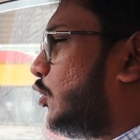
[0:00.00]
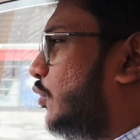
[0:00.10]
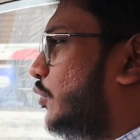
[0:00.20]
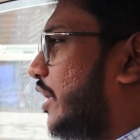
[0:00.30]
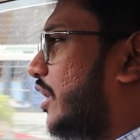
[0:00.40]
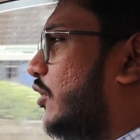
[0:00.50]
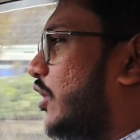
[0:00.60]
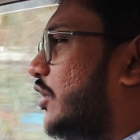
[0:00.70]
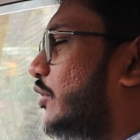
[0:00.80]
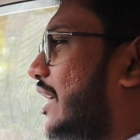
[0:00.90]
তো উনি
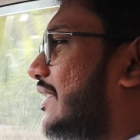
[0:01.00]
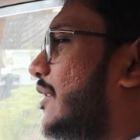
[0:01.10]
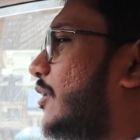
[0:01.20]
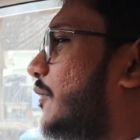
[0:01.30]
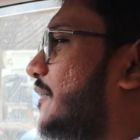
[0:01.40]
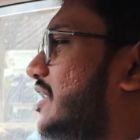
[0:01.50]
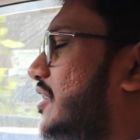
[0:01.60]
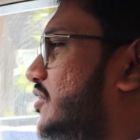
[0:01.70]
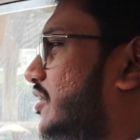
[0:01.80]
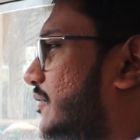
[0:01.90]
হঠাৎ করে একদিন আমার
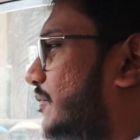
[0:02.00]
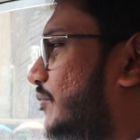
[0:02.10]
অফিসে আসছেন